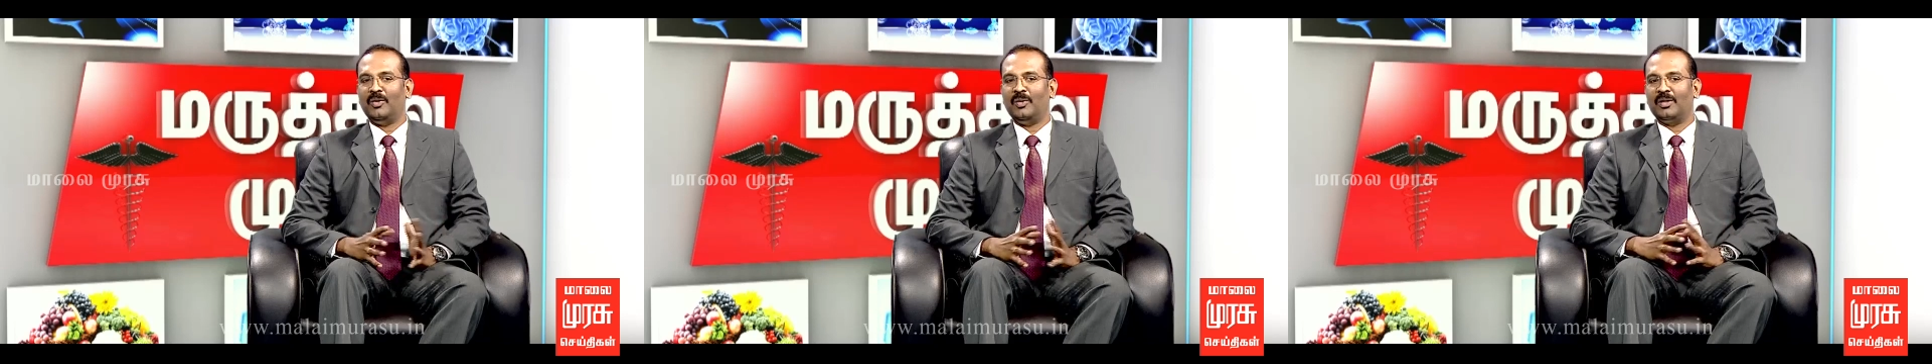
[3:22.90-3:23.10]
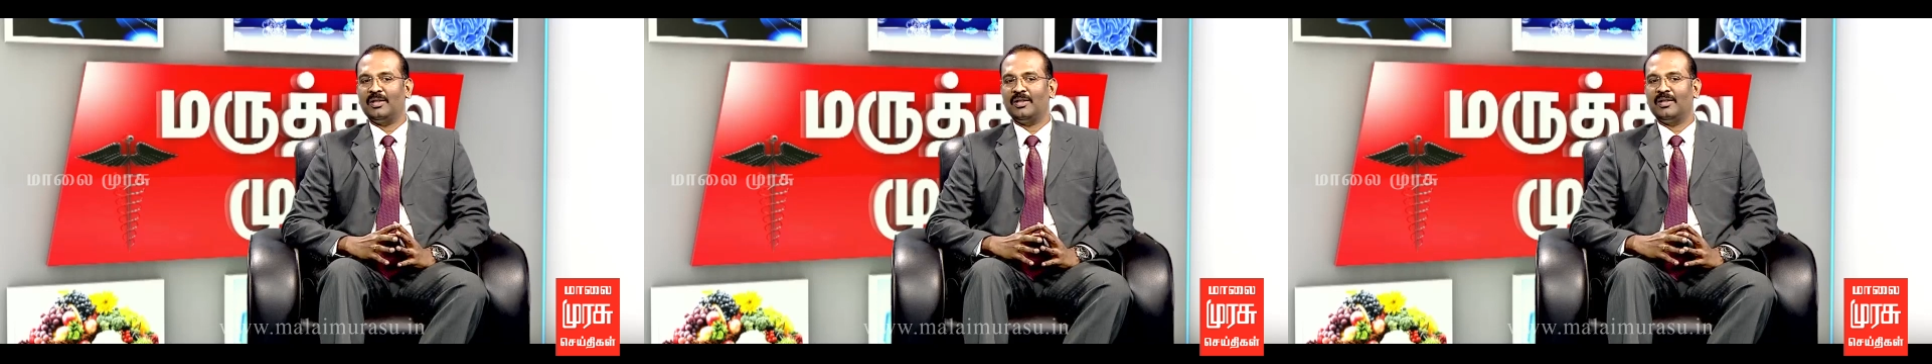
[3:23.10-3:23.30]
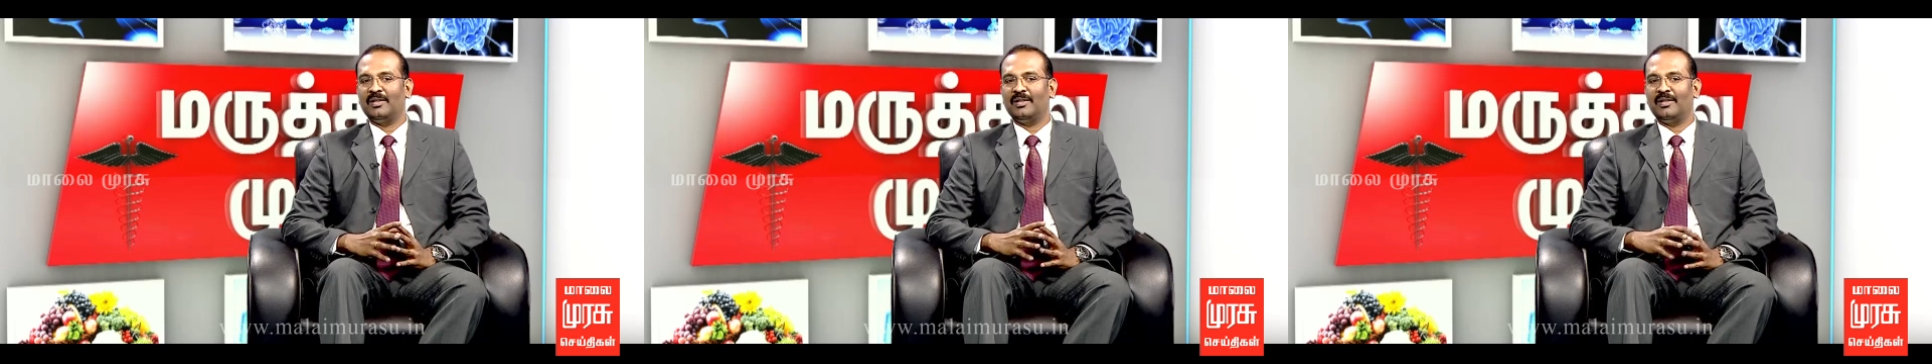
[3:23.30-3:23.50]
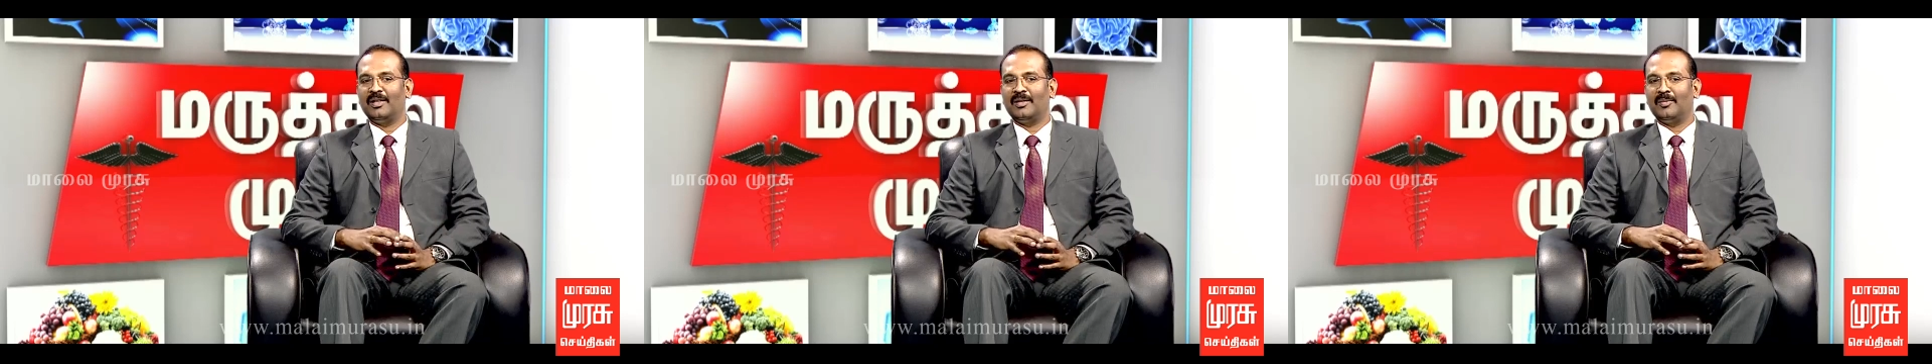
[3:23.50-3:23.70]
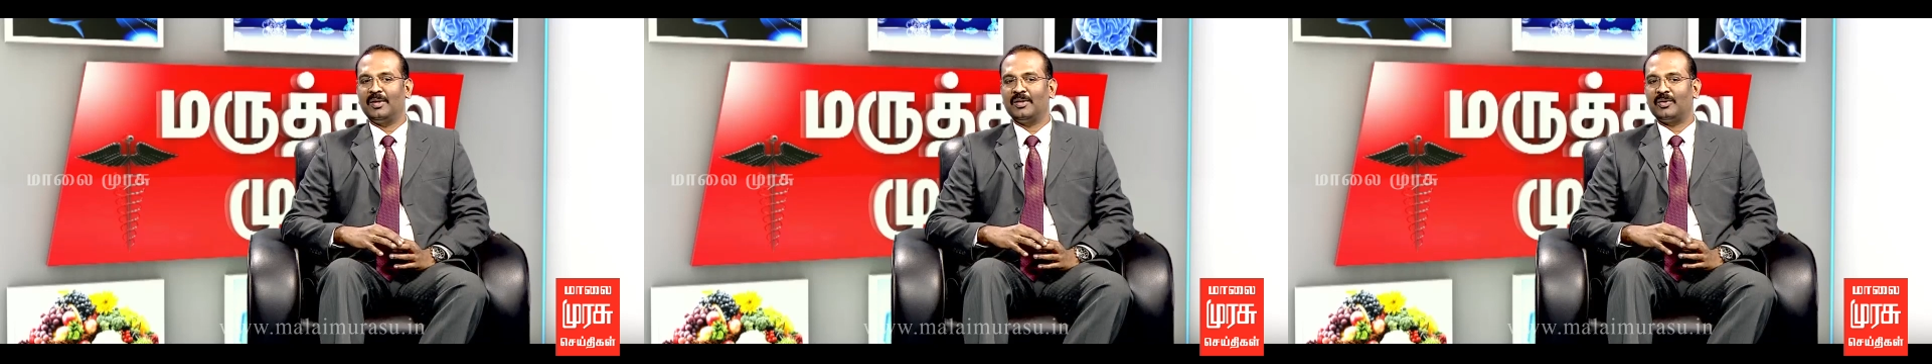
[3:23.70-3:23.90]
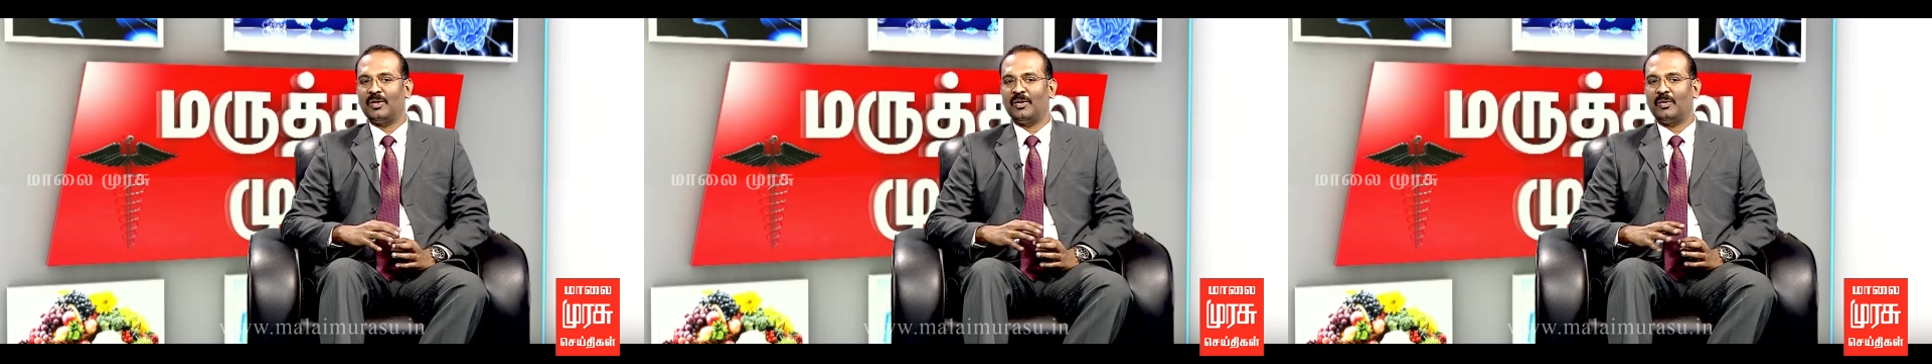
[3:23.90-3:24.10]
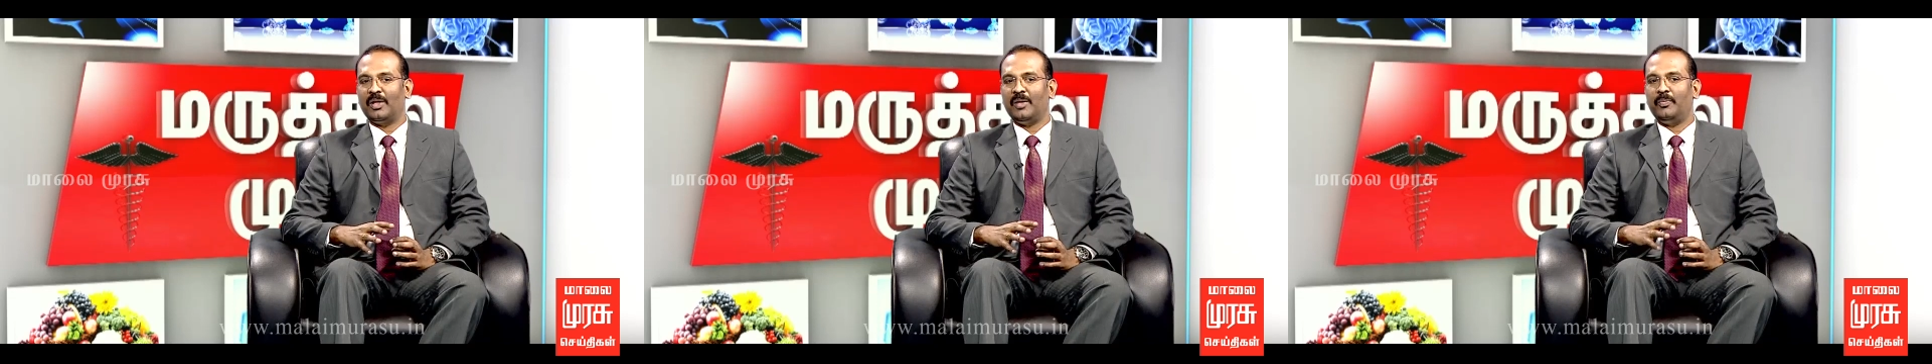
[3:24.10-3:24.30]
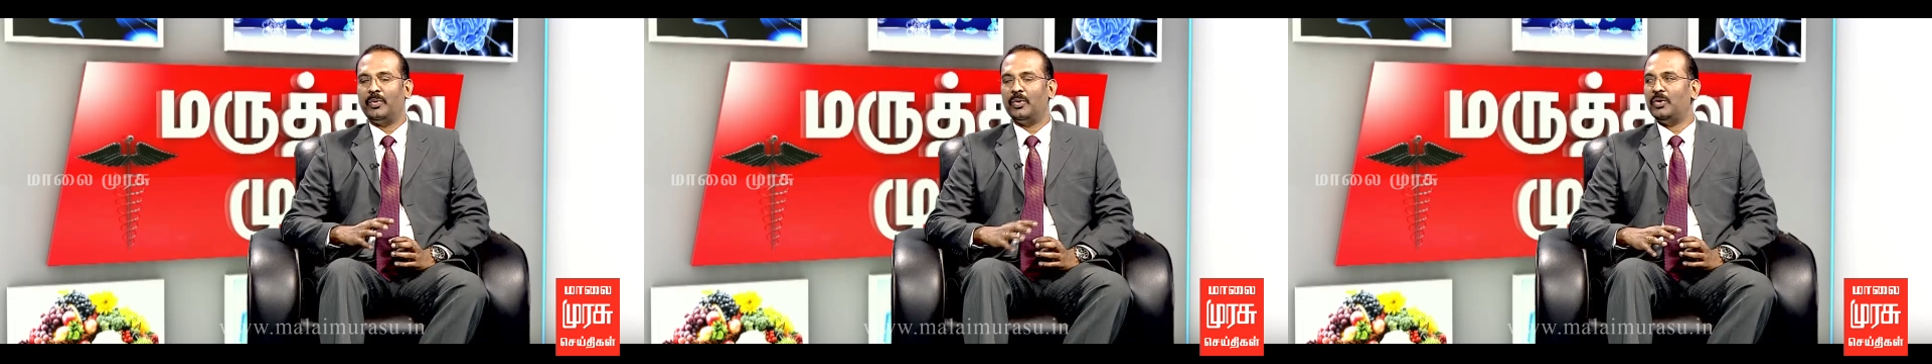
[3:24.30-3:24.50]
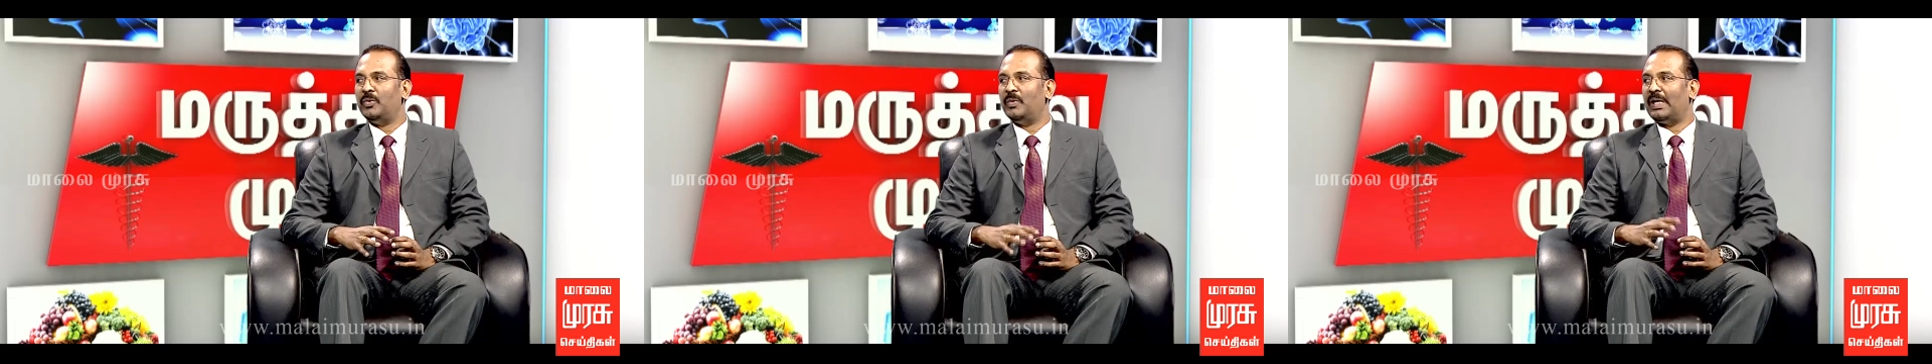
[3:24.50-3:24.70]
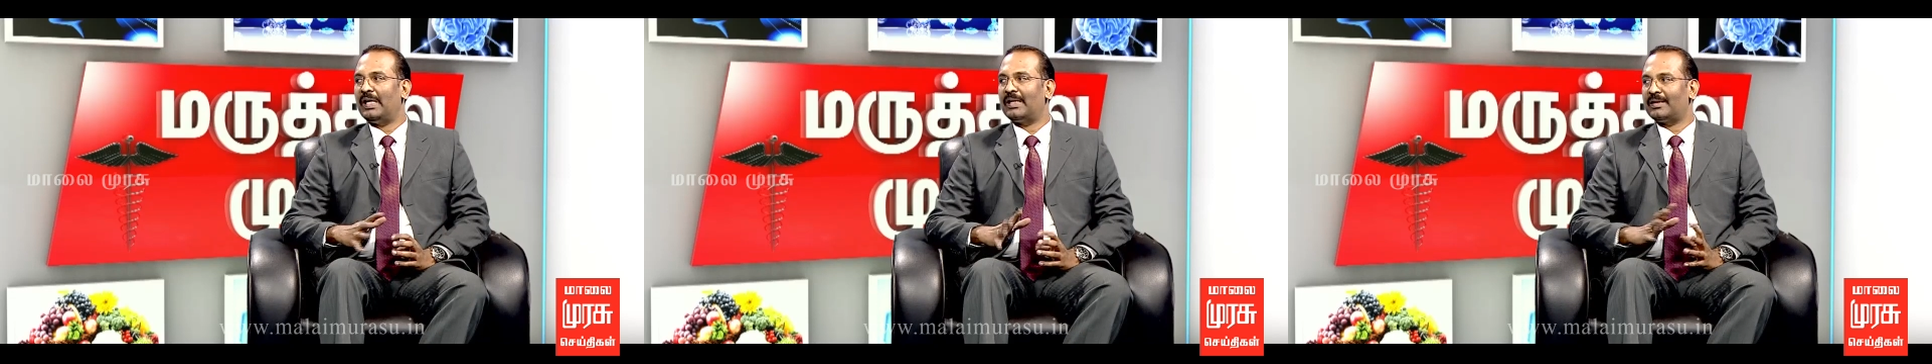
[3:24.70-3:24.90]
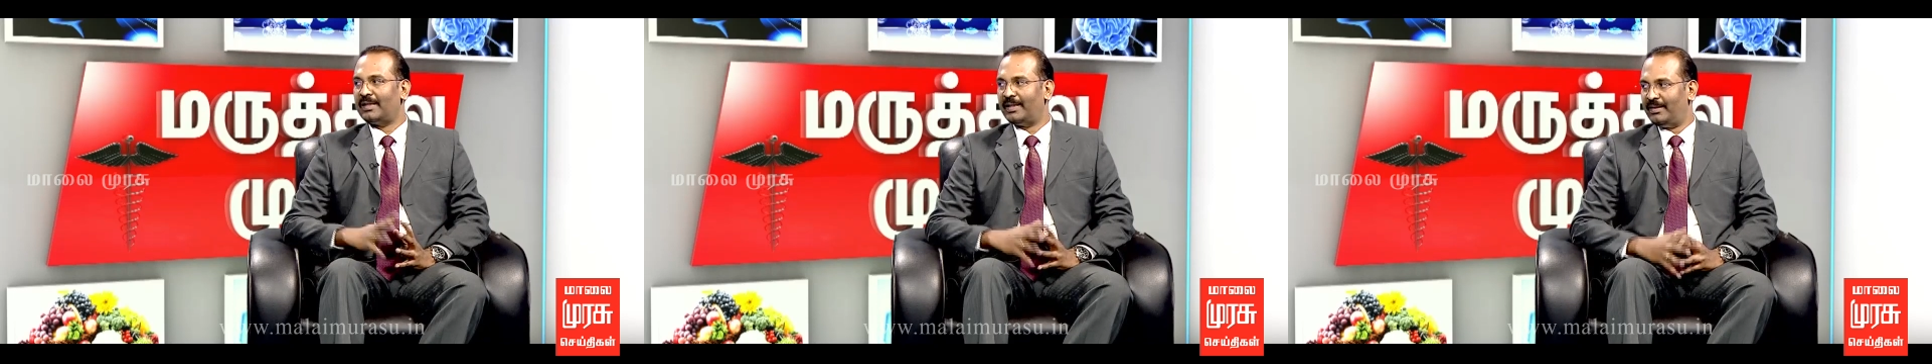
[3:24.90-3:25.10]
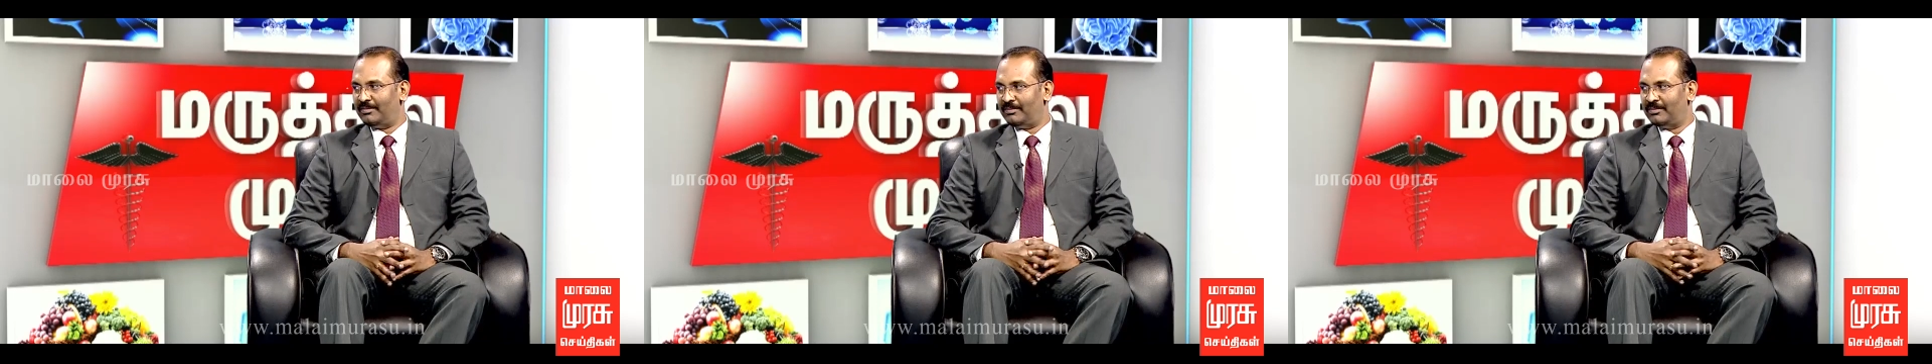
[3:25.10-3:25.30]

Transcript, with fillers: ஒரு நம்ம சொல்லக்கூடிய பொது வார்த்தை